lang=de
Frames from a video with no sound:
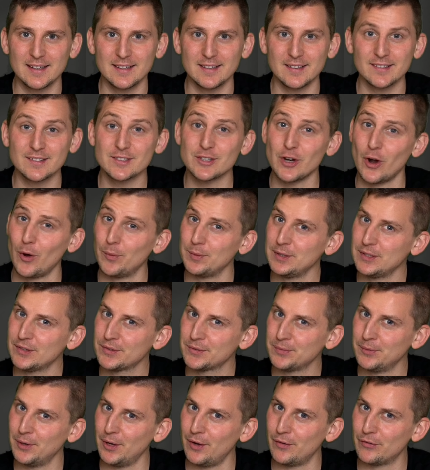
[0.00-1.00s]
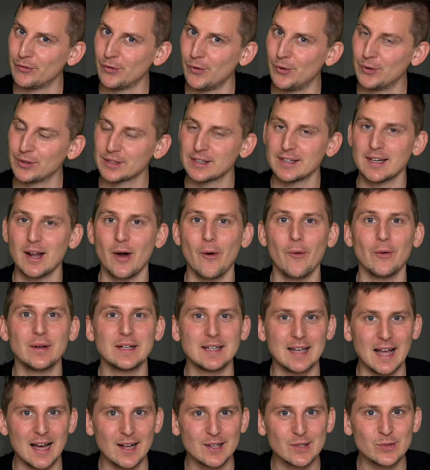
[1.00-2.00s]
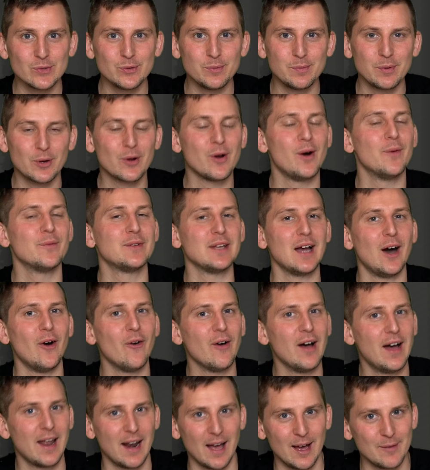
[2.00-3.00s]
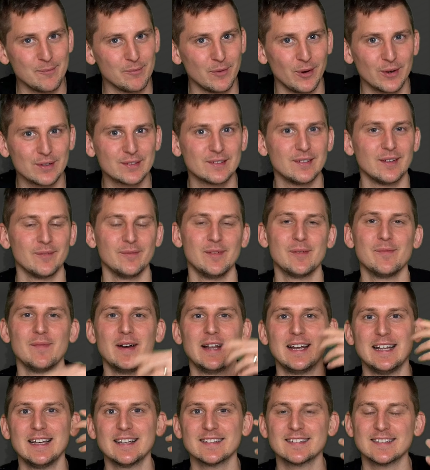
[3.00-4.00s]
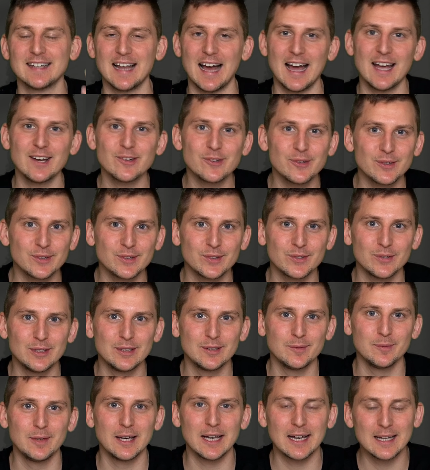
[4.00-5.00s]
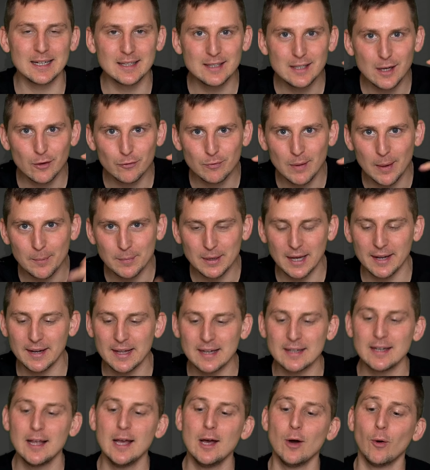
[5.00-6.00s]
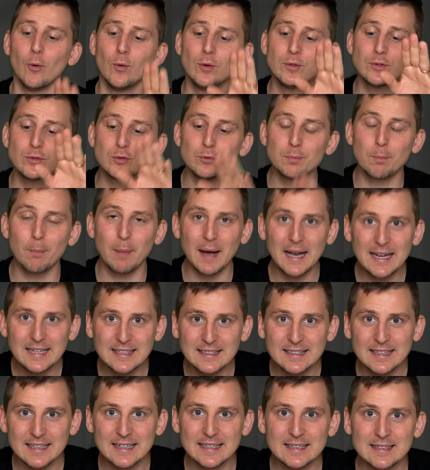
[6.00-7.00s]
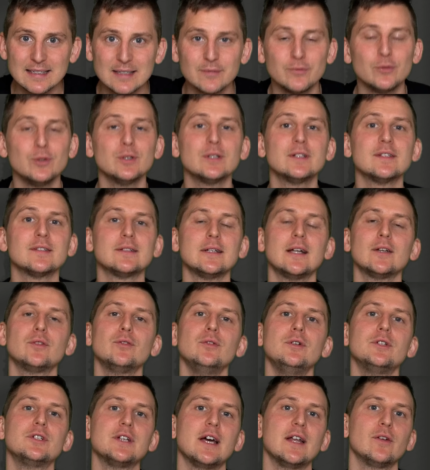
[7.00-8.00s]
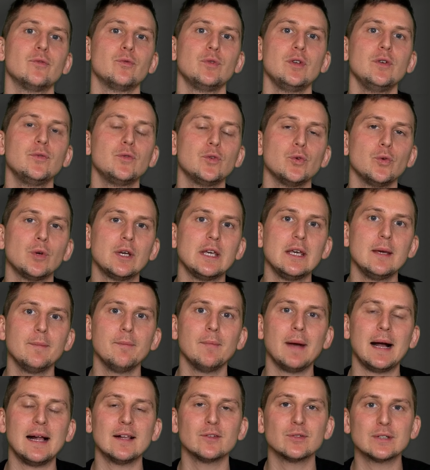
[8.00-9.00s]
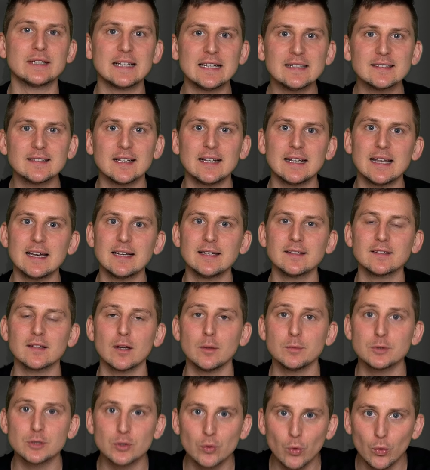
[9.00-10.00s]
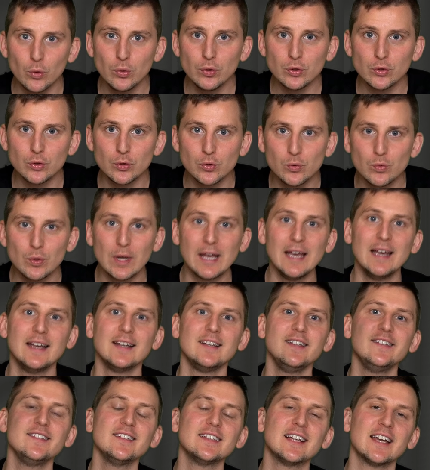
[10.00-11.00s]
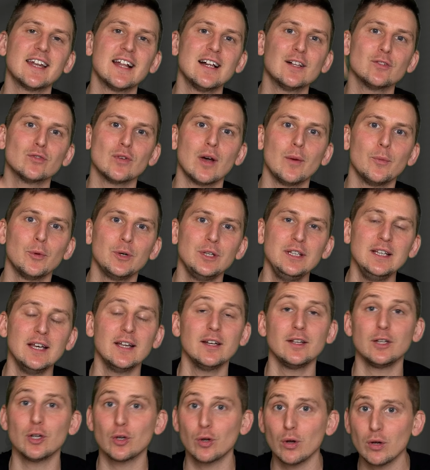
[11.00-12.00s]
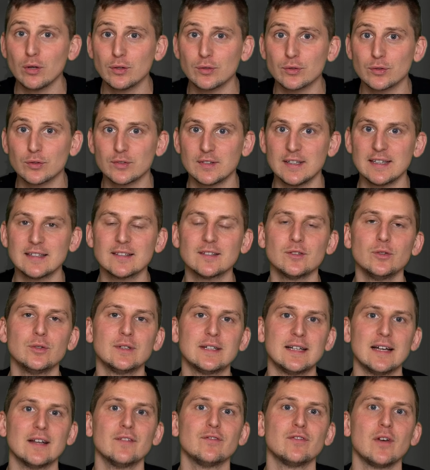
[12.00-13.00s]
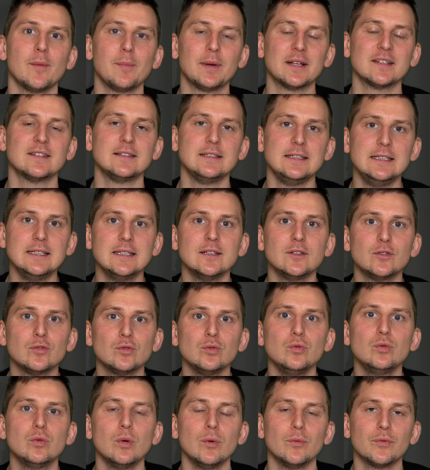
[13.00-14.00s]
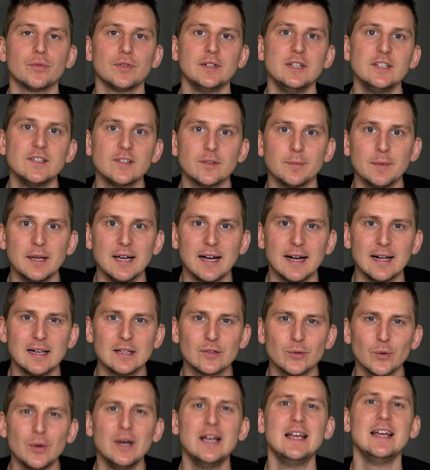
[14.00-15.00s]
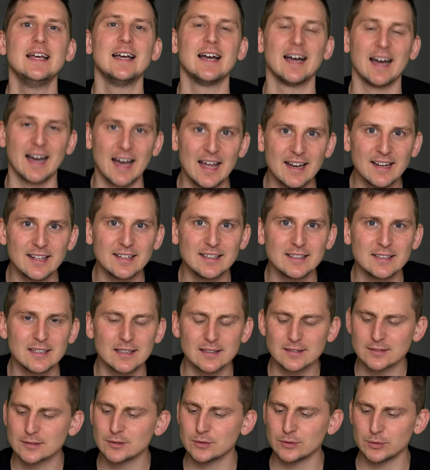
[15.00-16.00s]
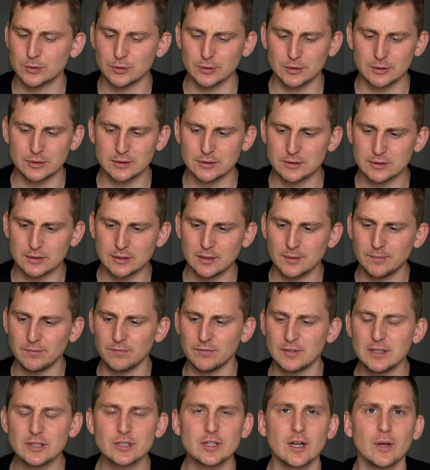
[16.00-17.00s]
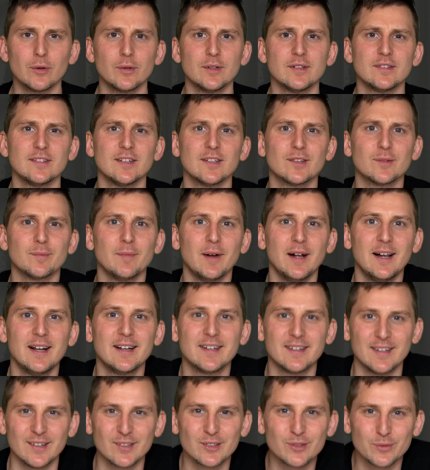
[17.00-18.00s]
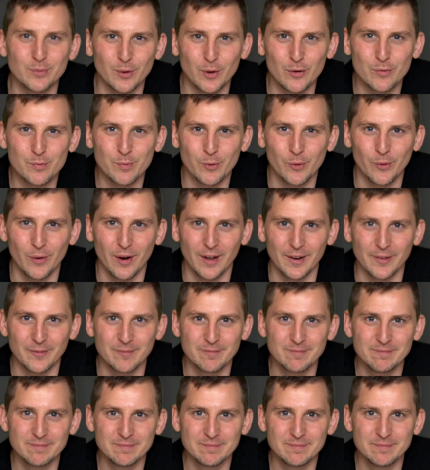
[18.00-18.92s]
das Xiaomi 12. Und genau dazu bekommt ihr auch ein Unboxing mit meinen ersten Eindrücken zu diesem Gerät hier auf meinem Kanal. Und zu beiden Geräten wird es natürlich ein Review geben. Also das allein ist, glaube ich, Grund genug, diesen Kanal zu abonnieren, die Glocke zu setzen und dann verpasst ihr in Zukunft nichts mehr. Also ran an die Tassen und ähm, wir schauen uns jetzt mal das 12 Pro an.